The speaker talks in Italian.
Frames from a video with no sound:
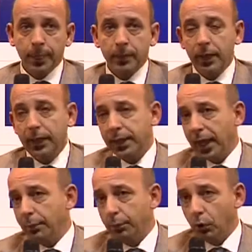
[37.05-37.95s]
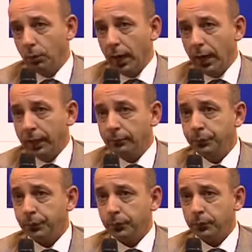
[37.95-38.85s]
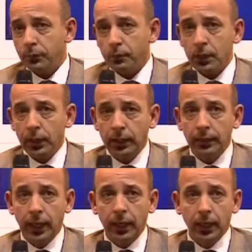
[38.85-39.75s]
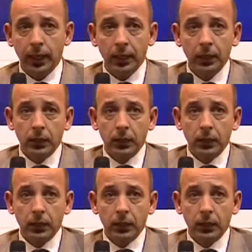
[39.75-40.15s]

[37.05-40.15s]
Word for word: Nel tempo, ormai è dal